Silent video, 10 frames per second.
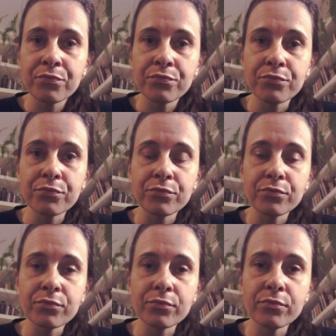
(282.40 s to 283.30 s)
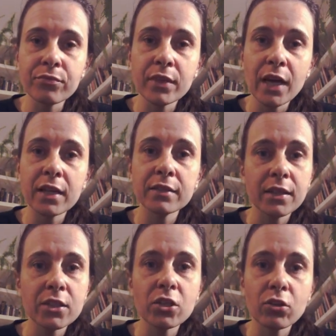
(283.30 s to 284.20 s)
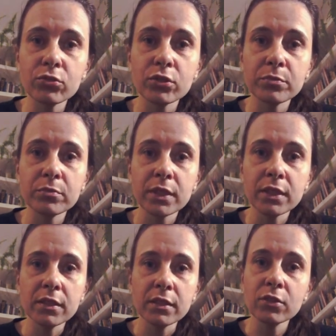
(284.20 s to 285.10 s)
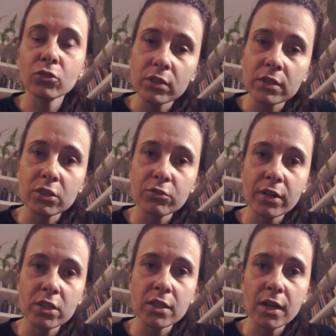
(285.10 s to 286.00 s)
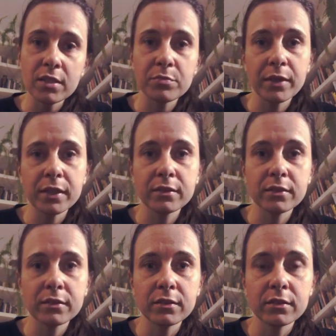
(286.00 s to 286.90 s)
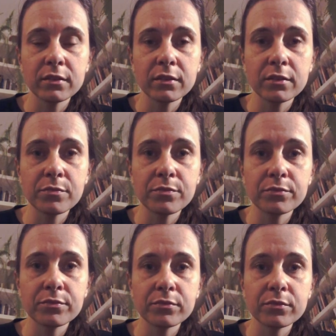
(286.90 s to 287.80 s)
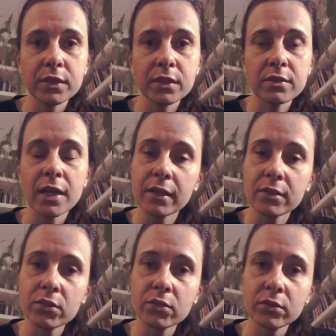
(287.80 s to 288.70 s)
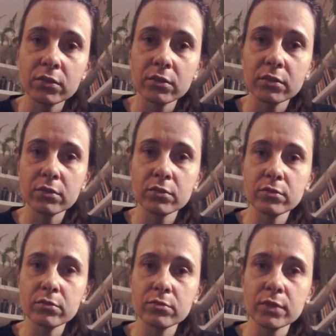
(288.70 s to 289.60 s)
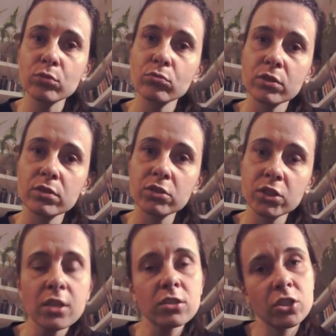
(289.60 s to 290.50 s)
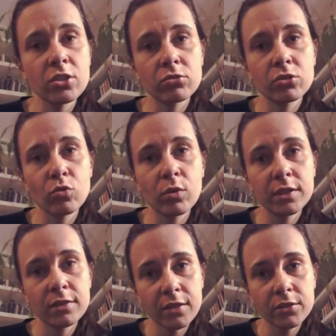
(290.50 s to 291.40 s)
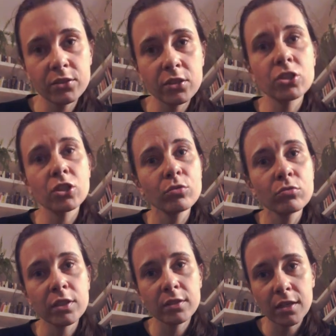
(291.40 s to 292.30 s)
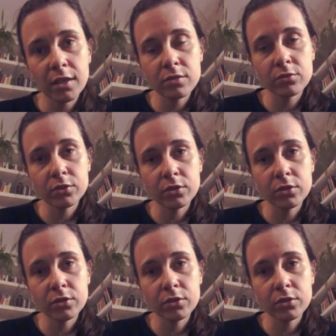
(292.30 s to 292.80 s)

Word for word: mm, ale także o tym, i to jest też ważny aspekt zajęć, y, na który te, często też kładę nacisk, szczególnie teraz y,